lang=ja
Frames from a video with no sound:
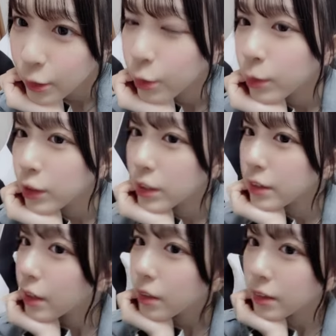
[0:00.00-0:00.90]
でも私
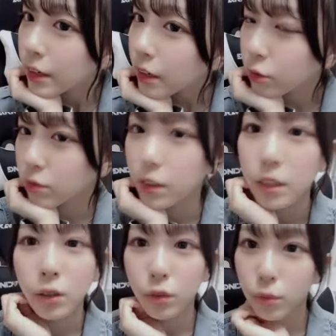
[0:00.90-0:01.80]
な長野
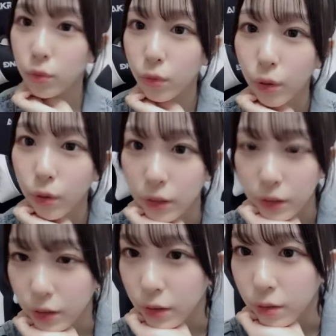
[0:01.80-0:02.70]
に行くことが多かっ
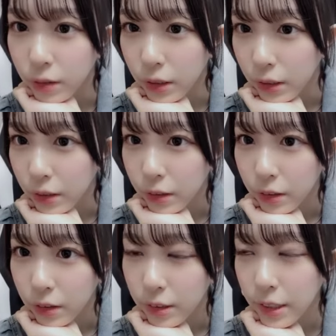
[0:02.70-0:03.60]
たんだよね
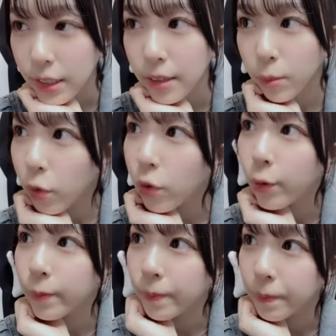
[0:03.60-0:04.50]
スキー
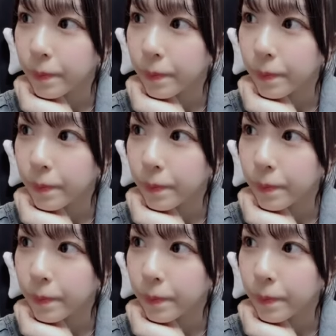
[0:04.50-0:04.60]
も